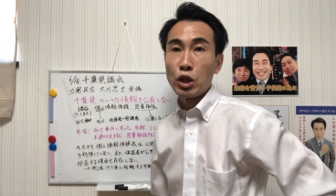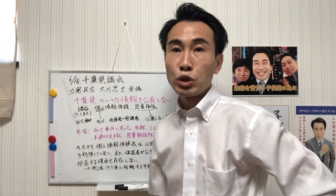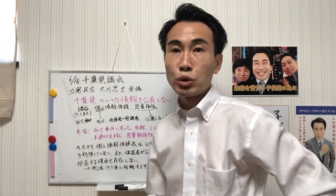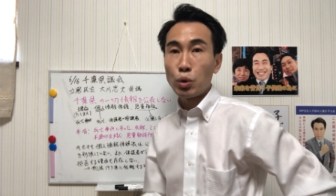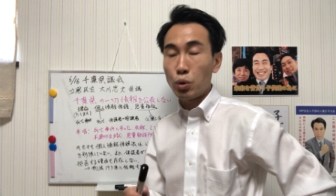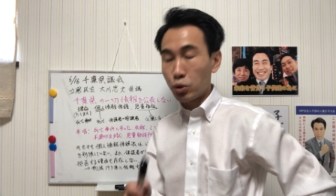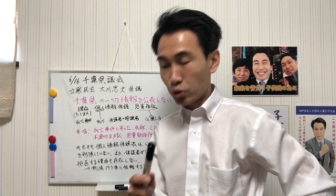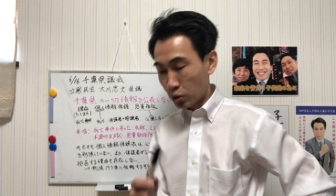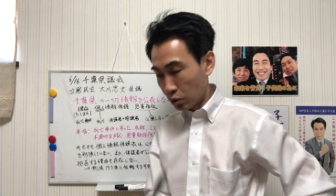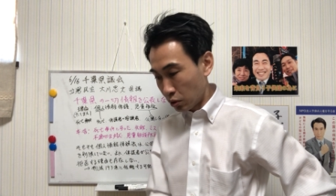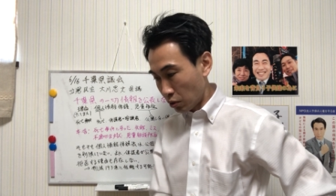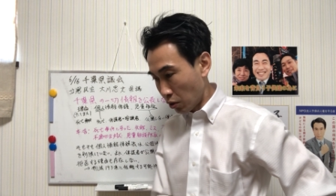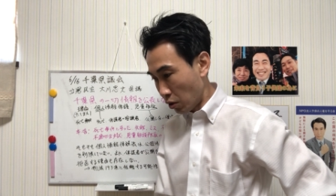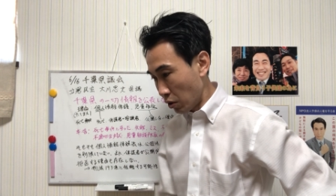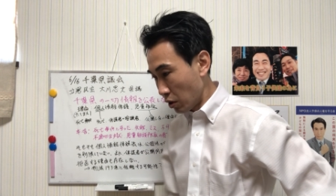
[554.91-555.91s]
そうする
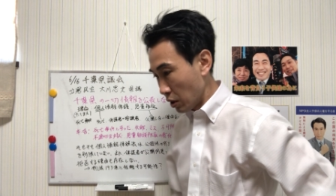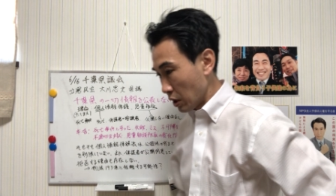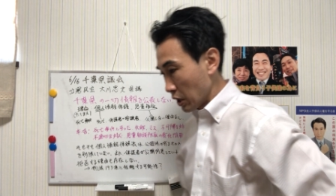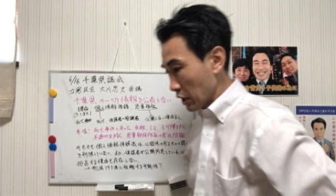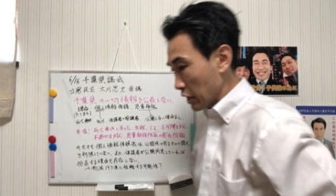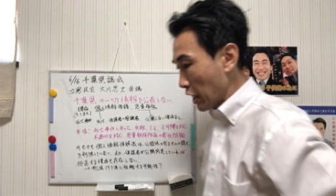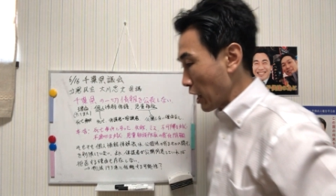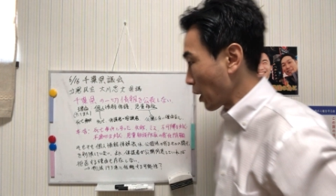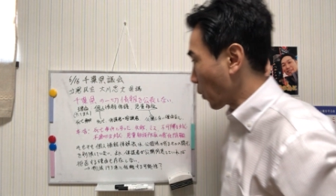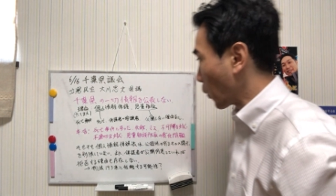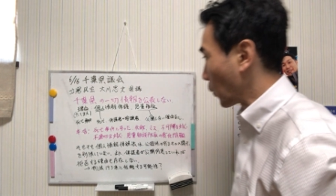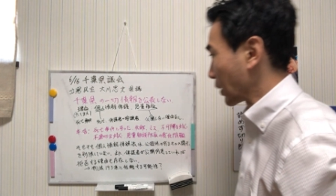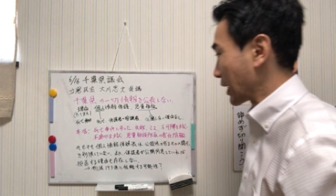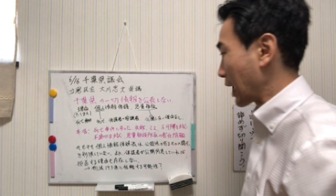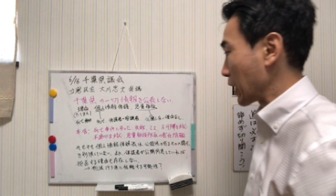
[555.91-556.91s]
と刑法